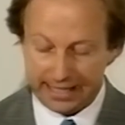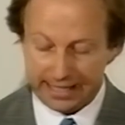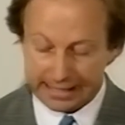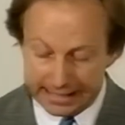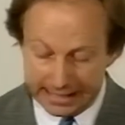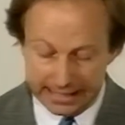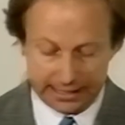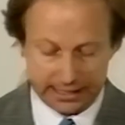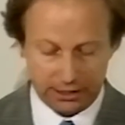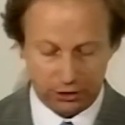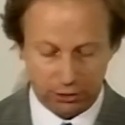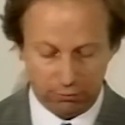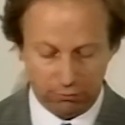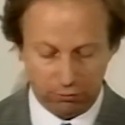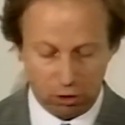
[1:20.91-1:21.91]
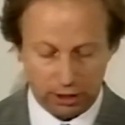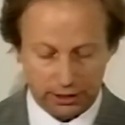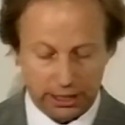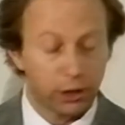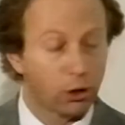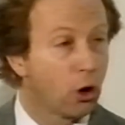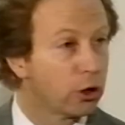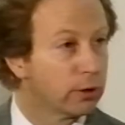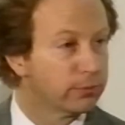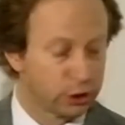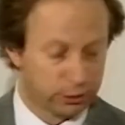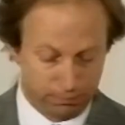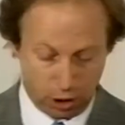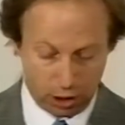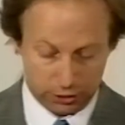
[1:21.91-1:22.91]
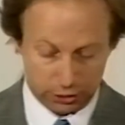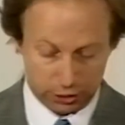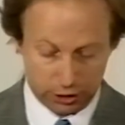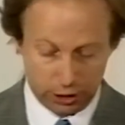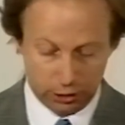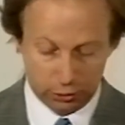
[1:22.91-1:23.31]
dieser sofort Hieronymus Bosch